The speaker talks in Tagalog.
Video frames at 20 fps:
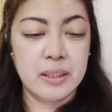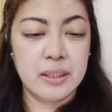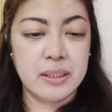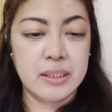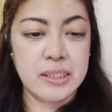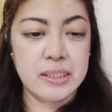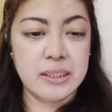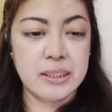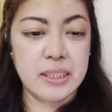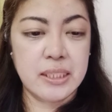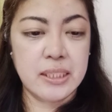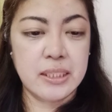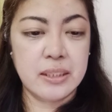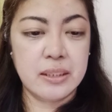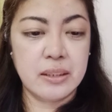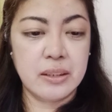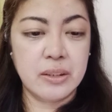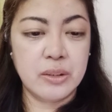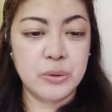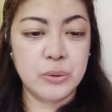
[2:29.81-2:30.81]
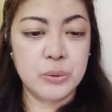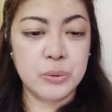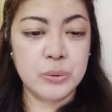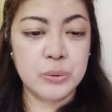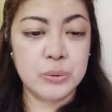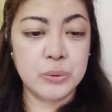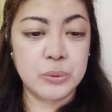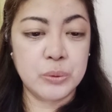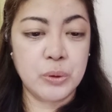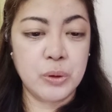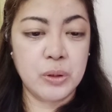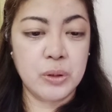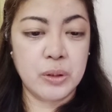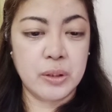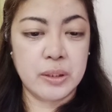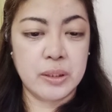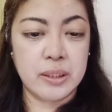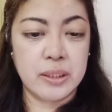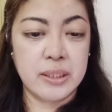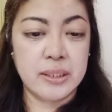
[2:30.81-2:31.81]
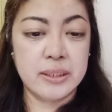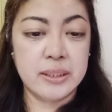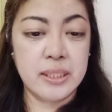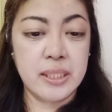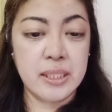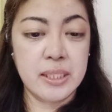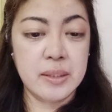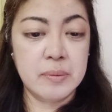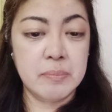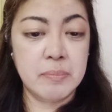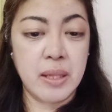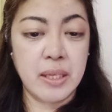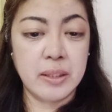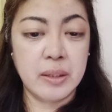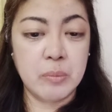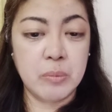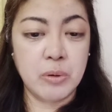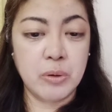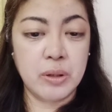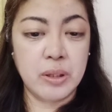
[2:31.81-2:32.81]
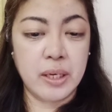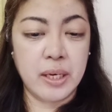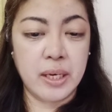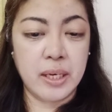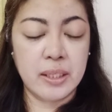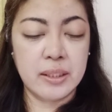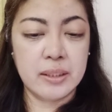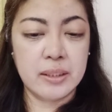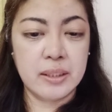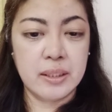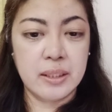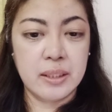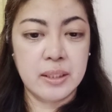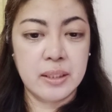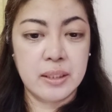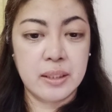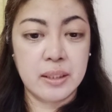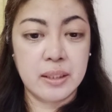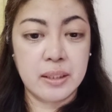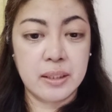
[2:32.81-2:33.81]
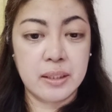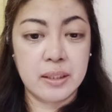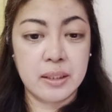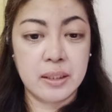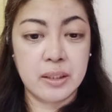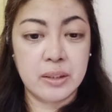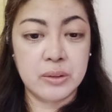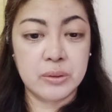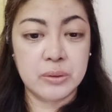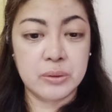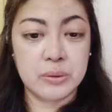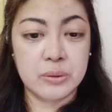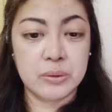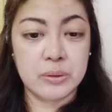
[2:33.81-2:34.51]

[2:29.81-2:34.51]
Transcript: These tints are true to color, easily blendable and uh, ano to,